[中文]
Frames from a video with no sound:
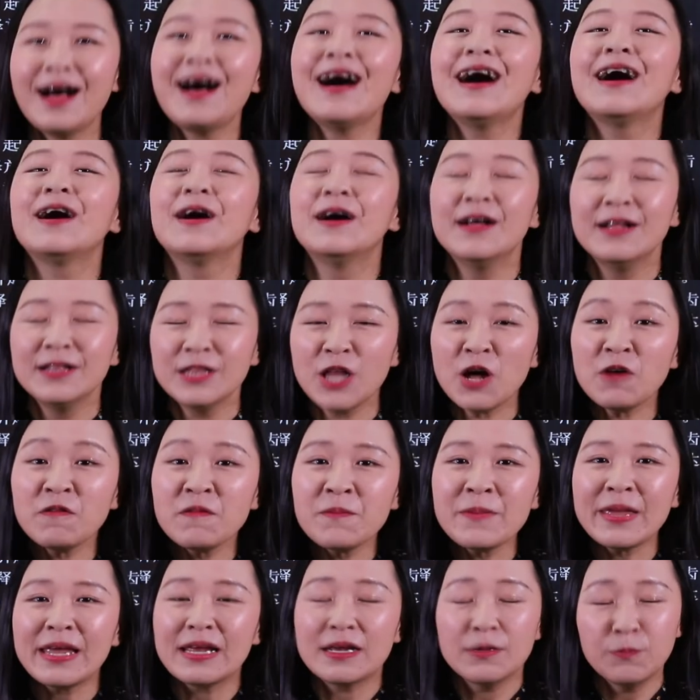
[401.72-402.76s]

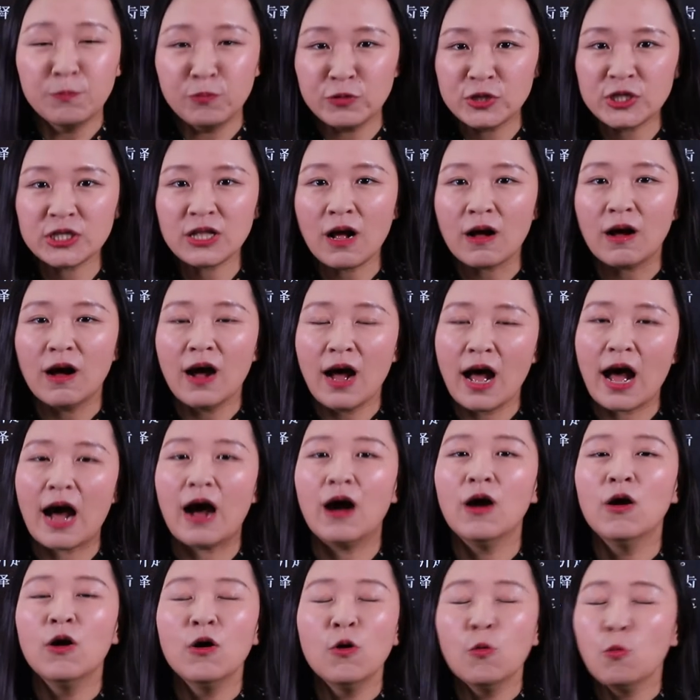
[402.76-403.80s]
啊，noveline 不知道。
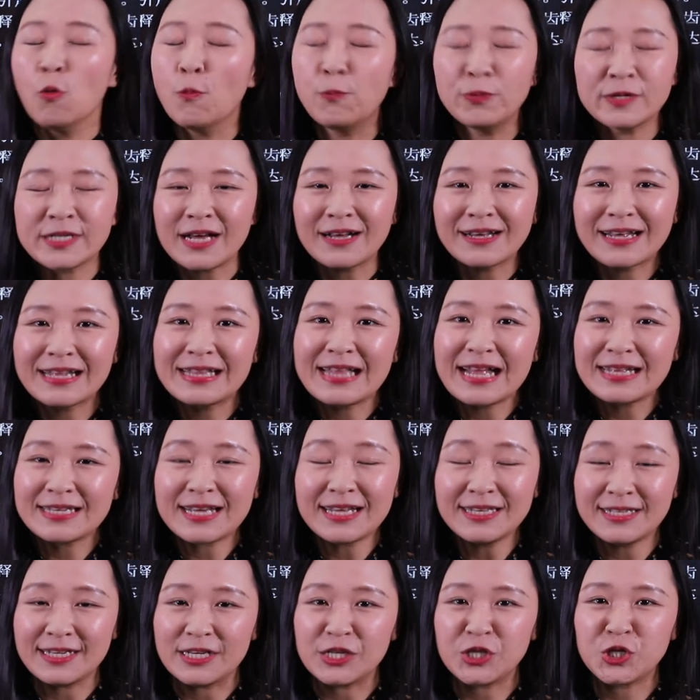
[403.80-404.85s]
好，我不想跟大
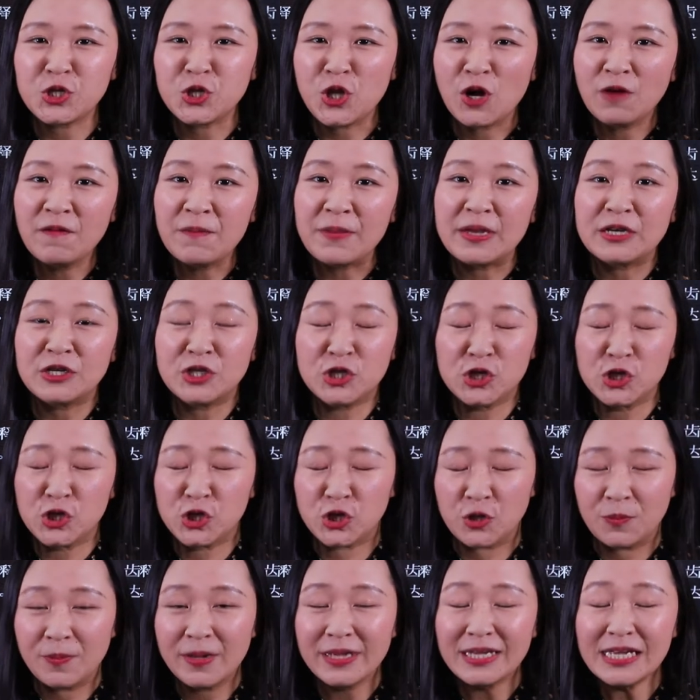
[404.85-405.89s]
家解释 noveline 是
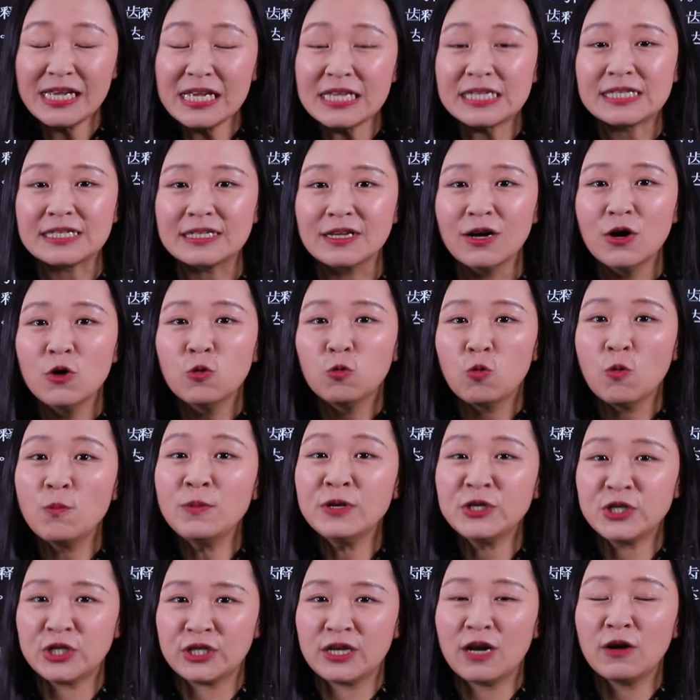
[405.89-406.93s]
什么意思。我
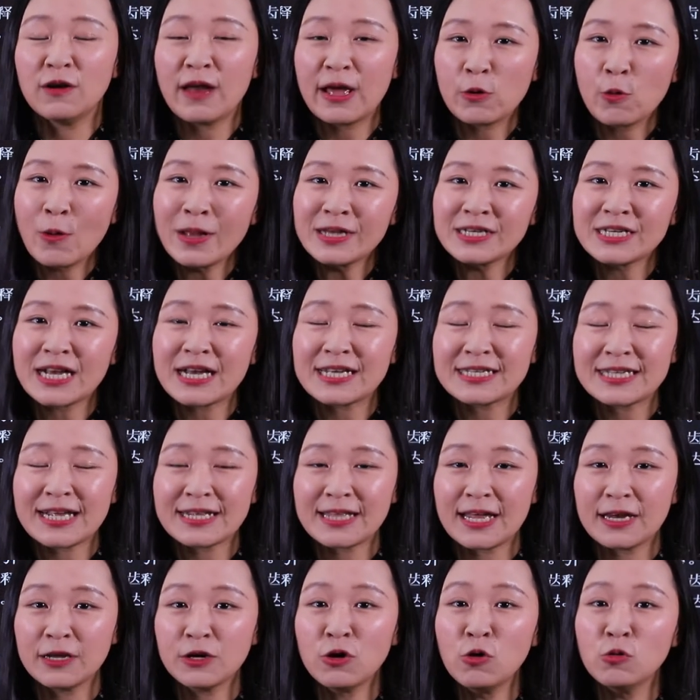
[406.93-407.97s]
们只要来观察一下
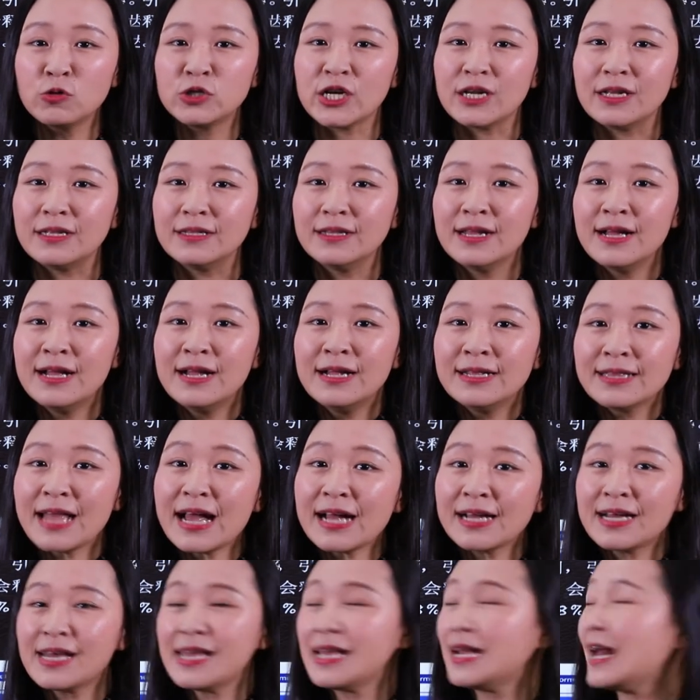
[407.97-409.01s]
它的构成，大
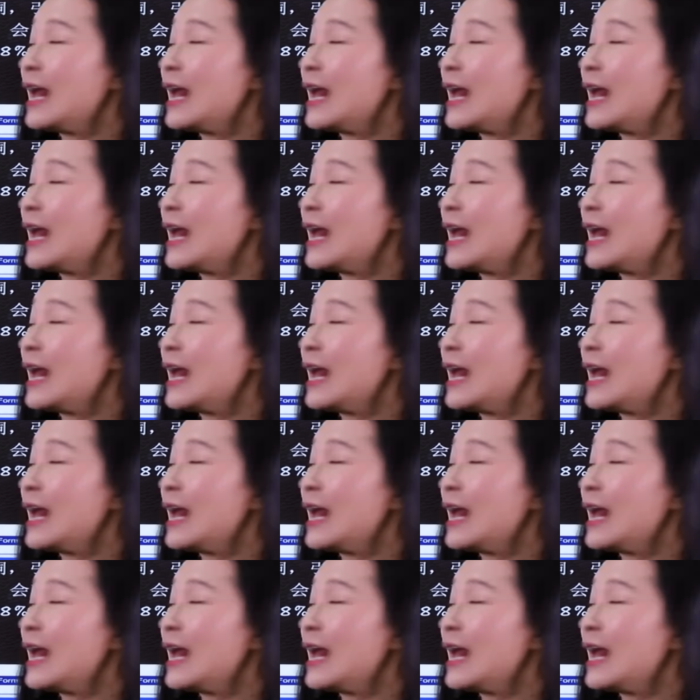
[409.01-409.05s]
家可以